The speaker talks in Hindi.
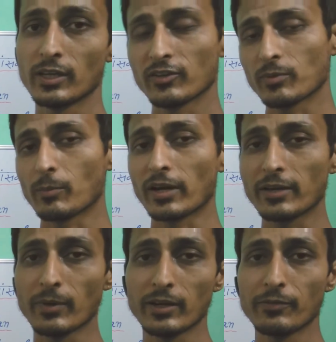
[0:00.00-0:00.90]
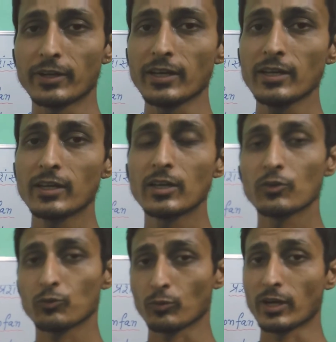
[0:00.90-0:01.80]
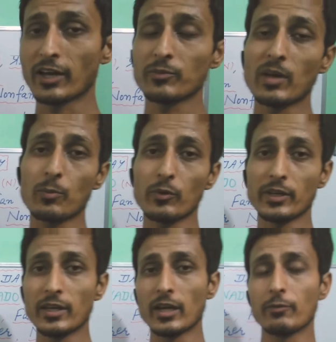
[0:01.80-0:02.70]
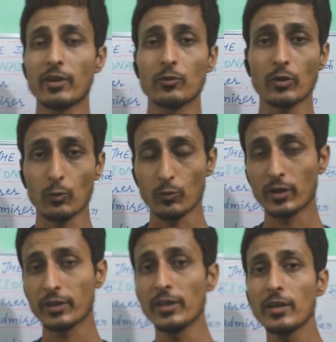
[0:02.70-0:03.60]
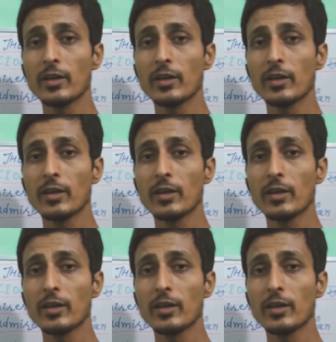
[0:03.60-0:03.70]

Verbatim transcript: इसमें हमारा ही बेनिफिट है सो so गाइस मैं आपको यही एडवाइस करूंगा कि